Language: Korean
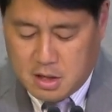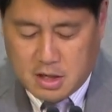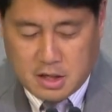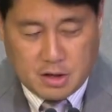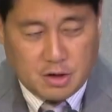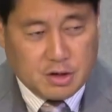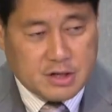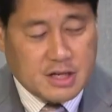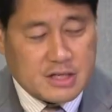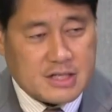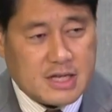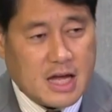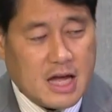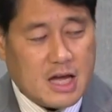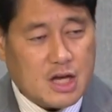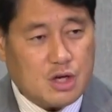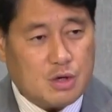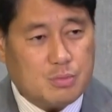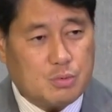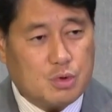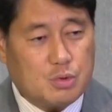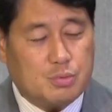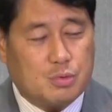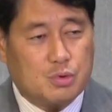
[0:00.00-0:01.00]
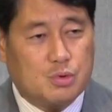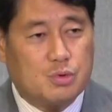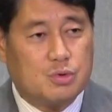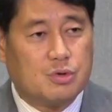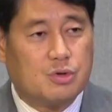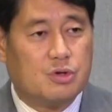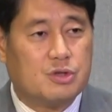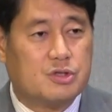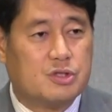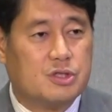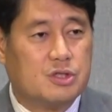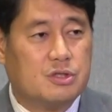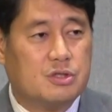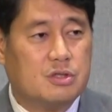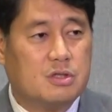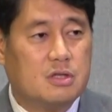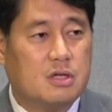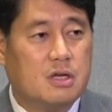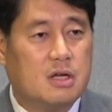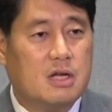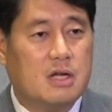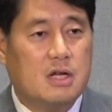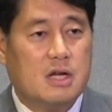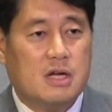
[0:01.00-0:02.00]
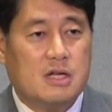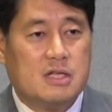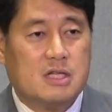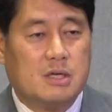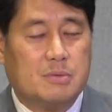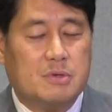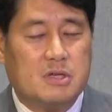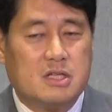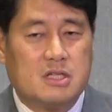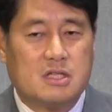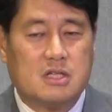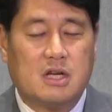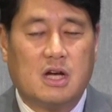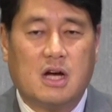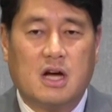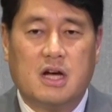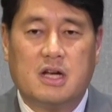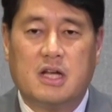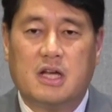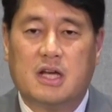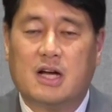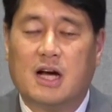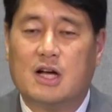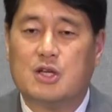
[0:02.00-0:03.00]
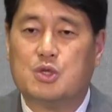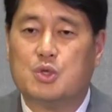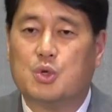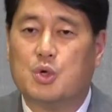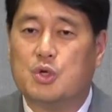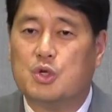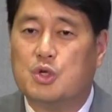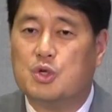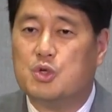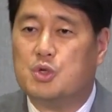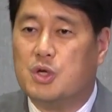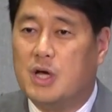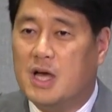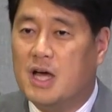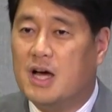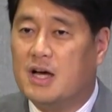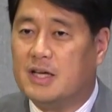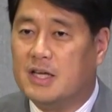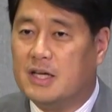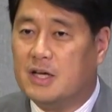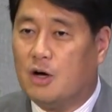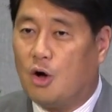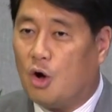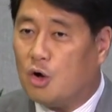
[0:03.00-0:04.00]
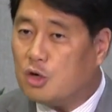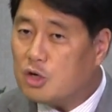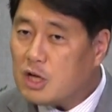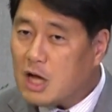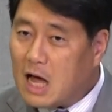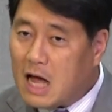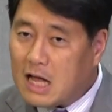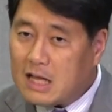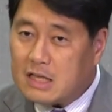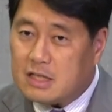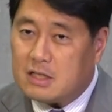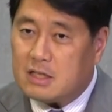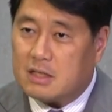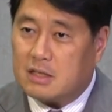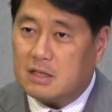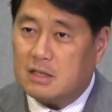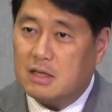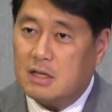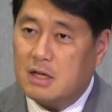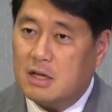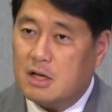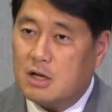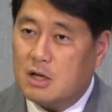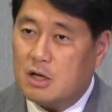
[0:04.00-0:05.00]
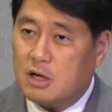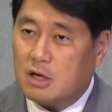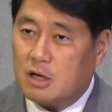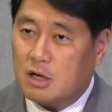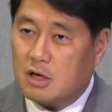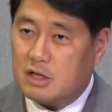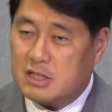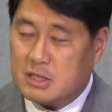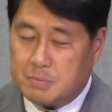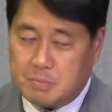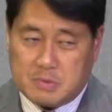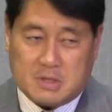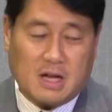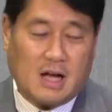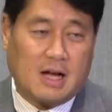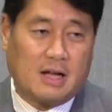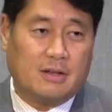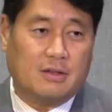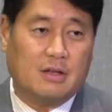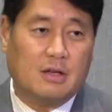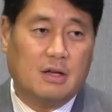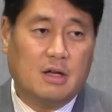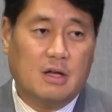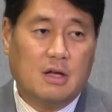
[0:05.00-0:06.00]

이렇게 새 이름으로 부르는 것은 지금 이스라엘이 가지고 있는 죄악이 어느 한 어, 집단